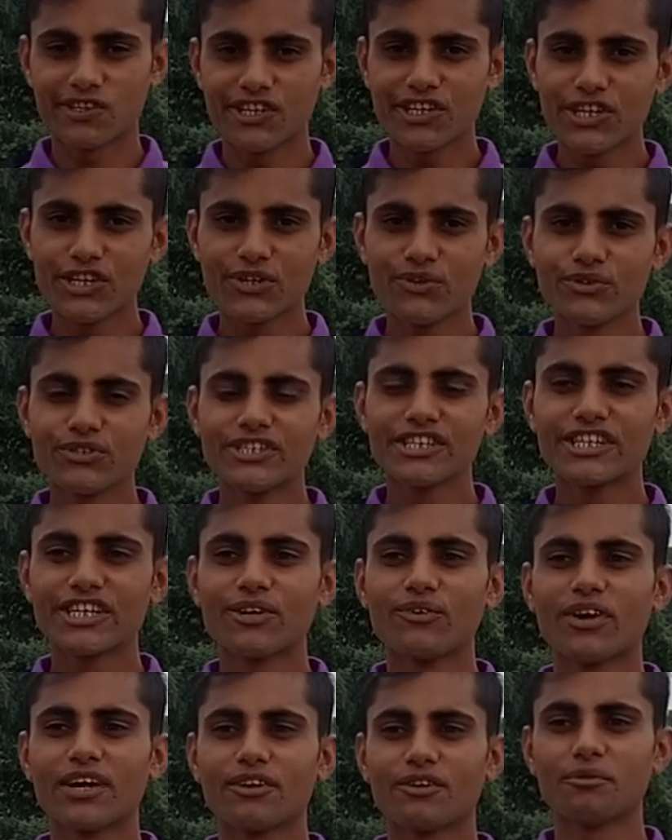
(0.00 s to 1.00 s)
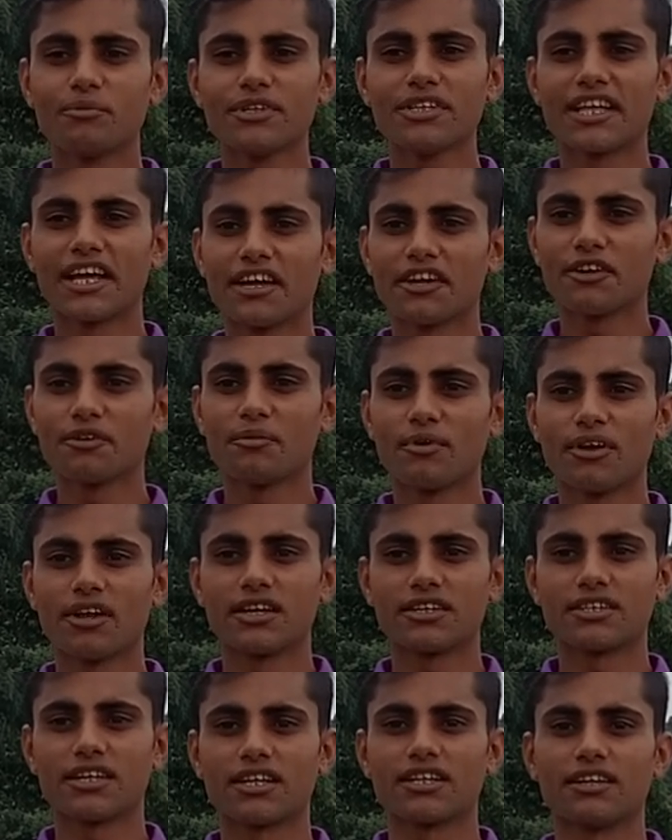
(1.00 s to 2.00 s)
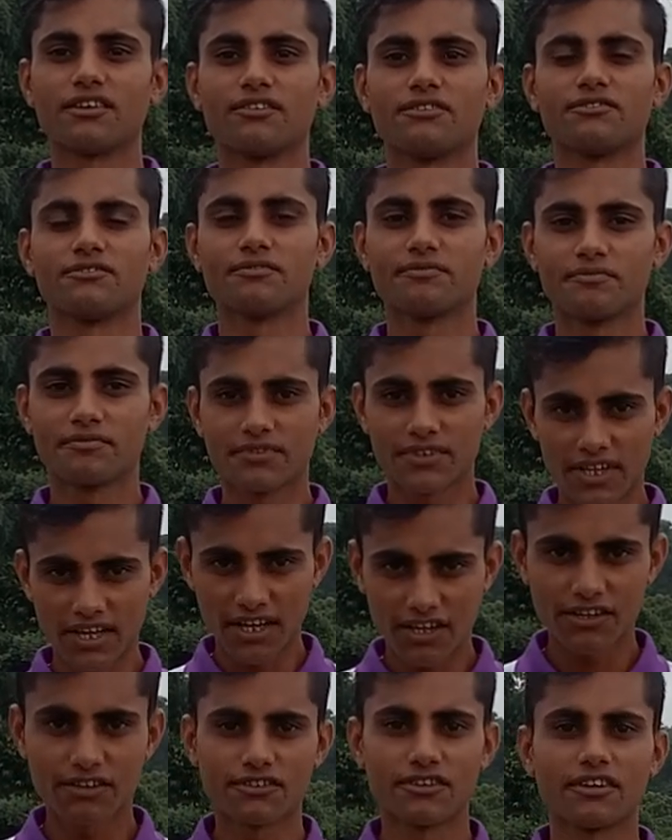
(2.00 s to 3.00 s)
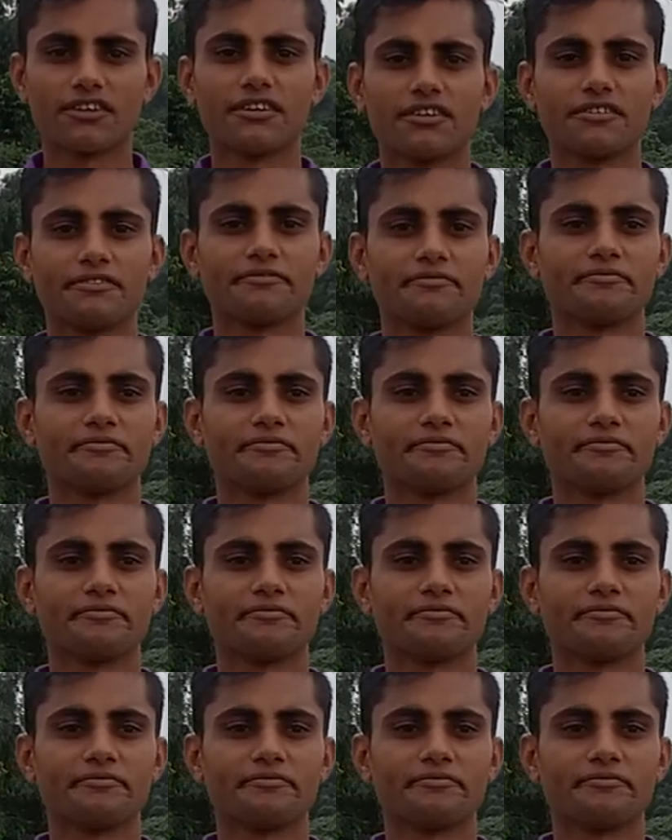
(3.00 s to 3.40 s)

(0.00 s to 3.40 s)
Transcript: डी डी यू जी के वाई को भी थैंक यू बोलना चाहता हूँ थैंक यू